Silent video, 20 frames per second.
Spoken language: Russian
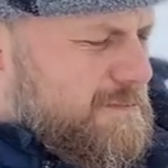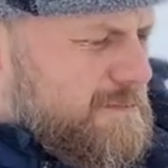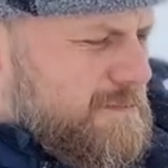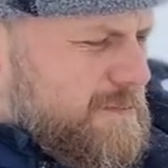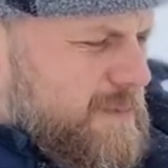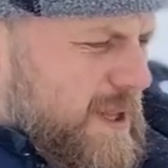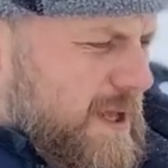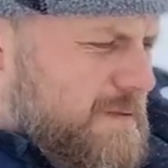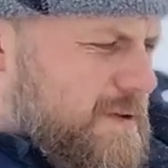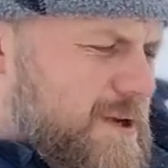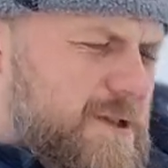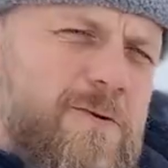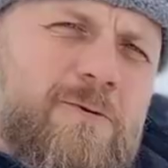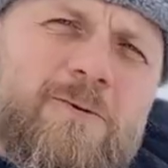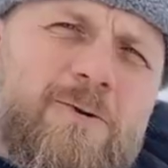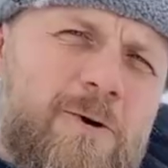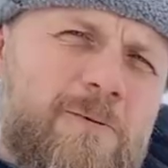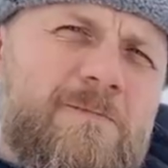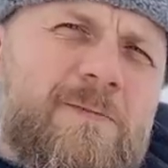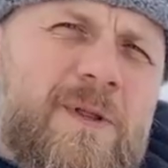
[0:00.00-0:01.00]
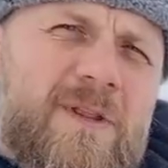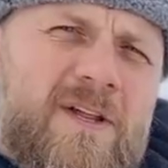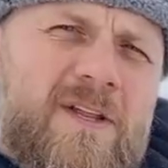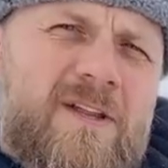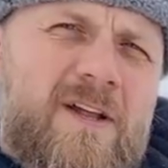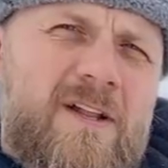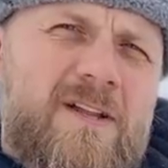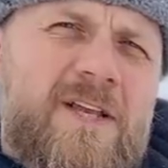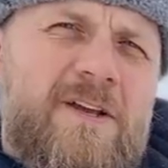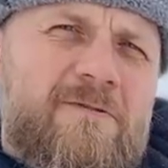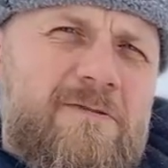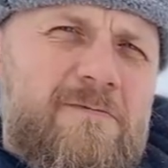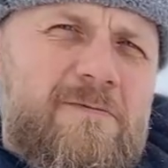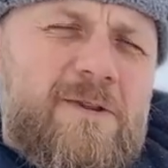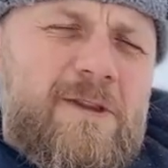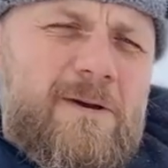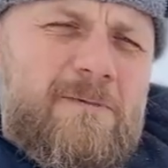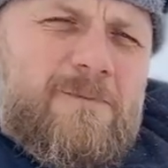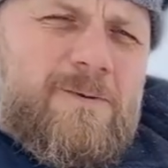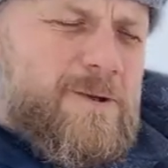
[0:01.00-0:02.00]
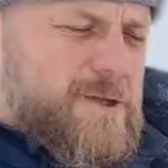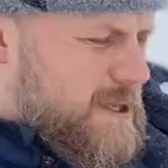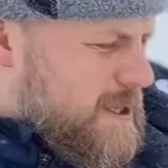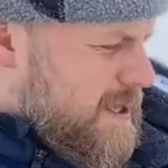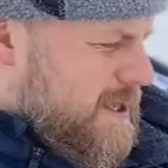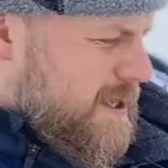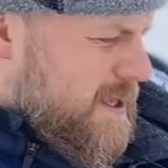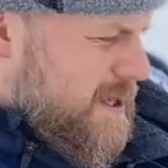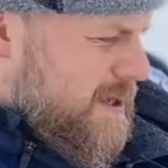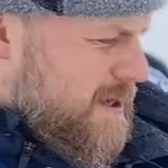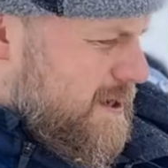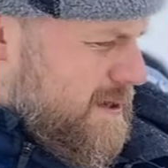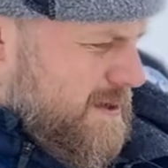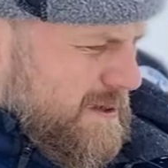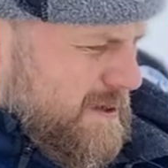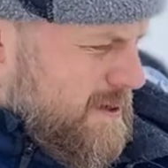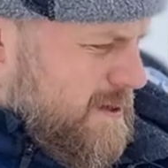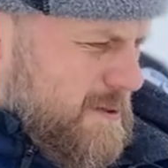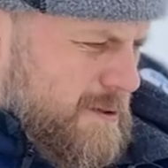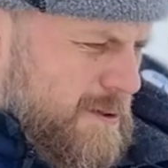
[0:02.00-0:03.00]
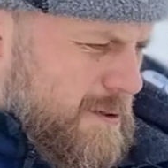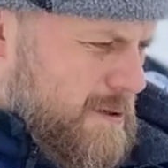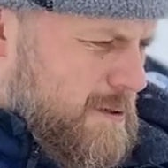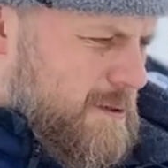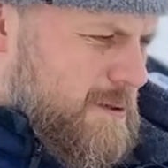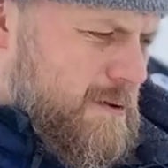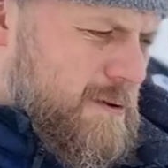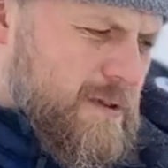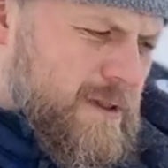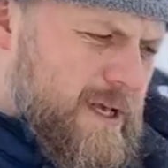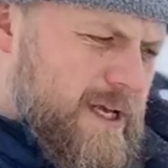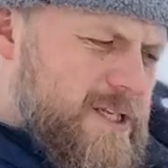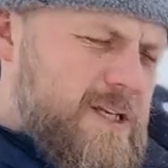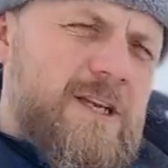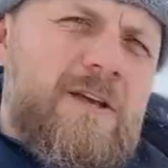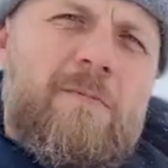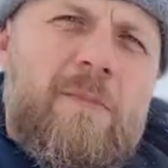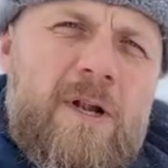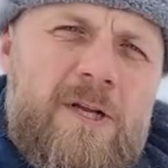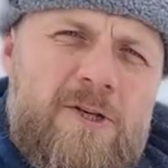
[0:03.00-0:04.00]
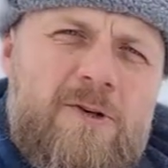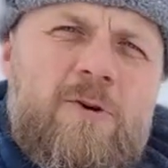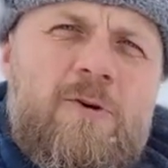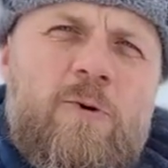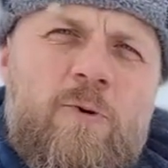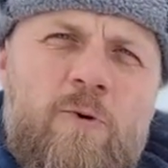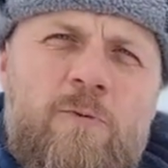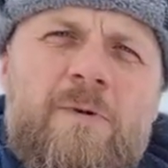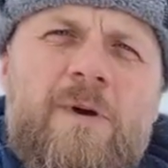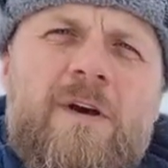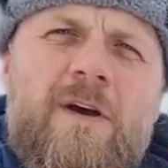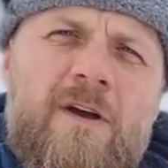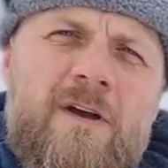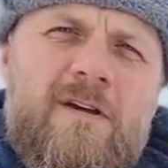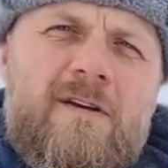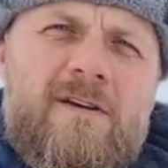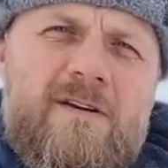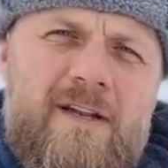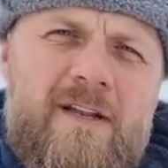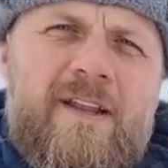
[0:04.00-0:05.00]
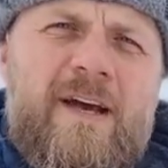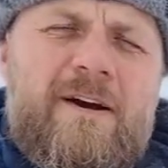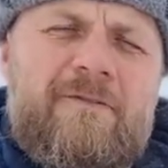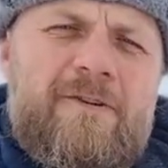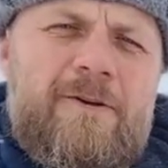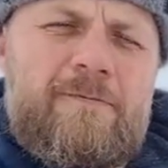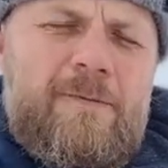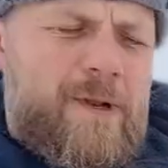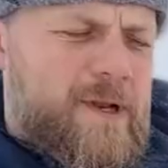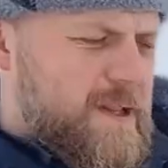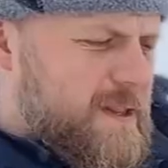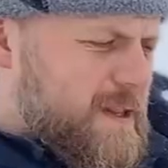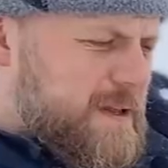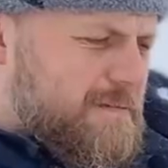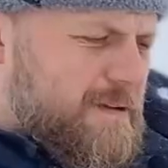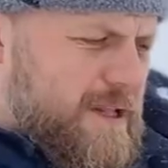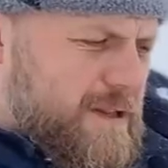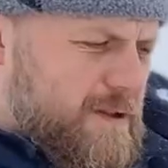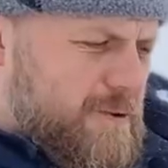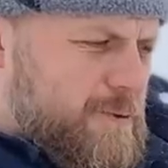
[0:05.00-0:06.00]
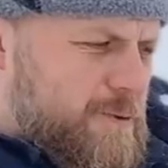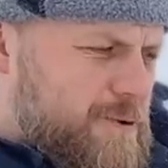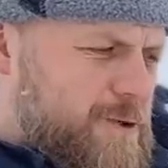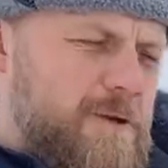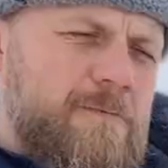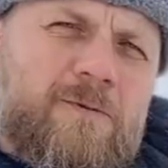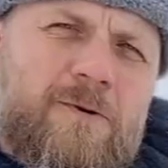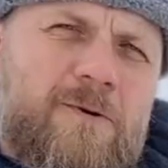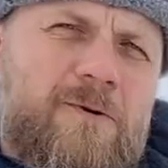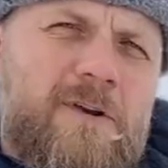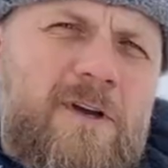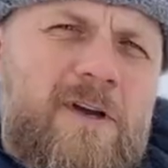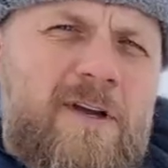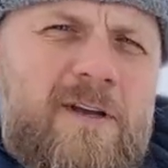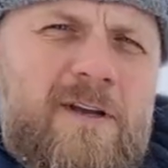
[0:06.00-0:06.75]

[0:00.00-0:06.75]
наверное, удобнее заталкивать, потому что даже небольшой кубик льда выпиленный весит очень много.